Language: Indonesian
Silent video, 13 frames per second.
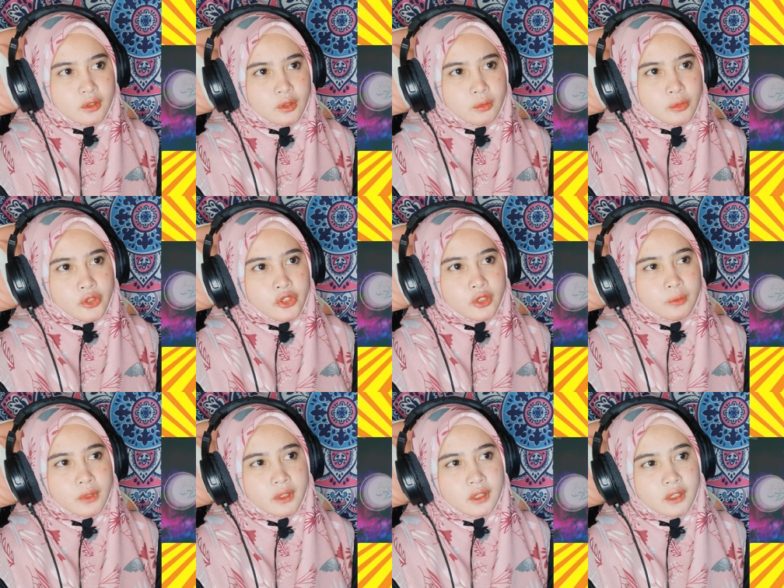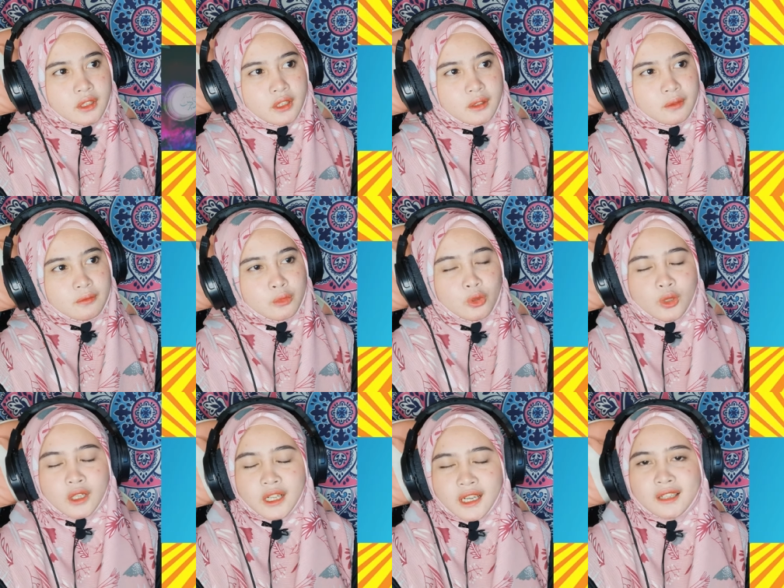Oh, museum ini
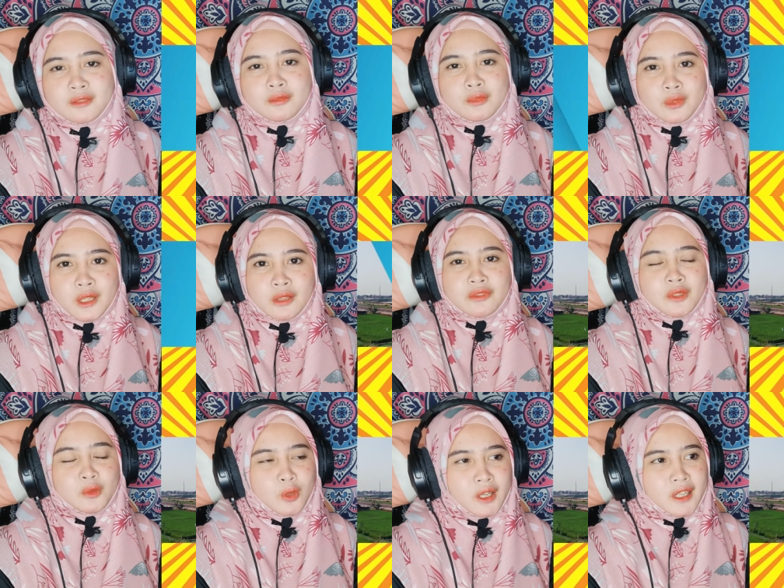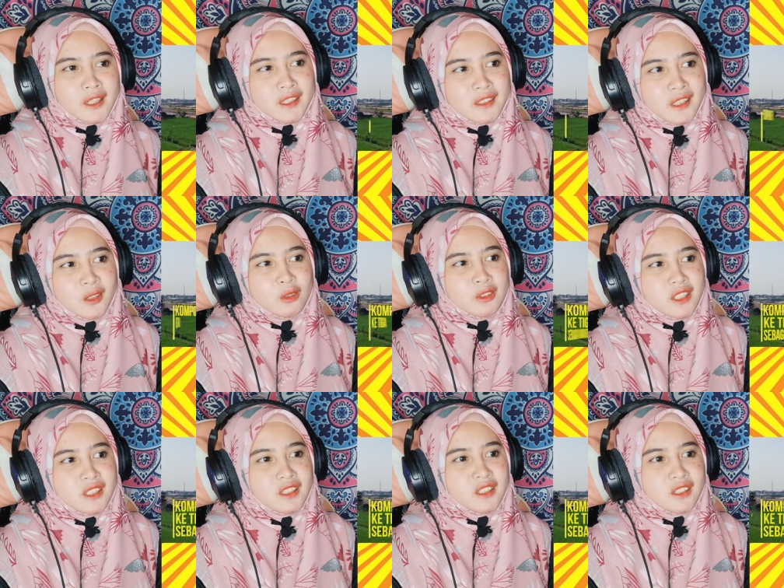dibuka bulan Februari Komponen tahun
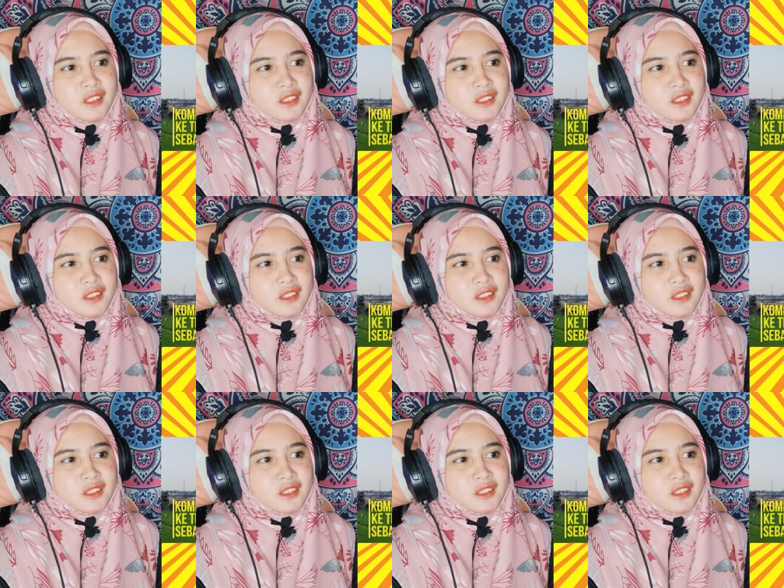ini.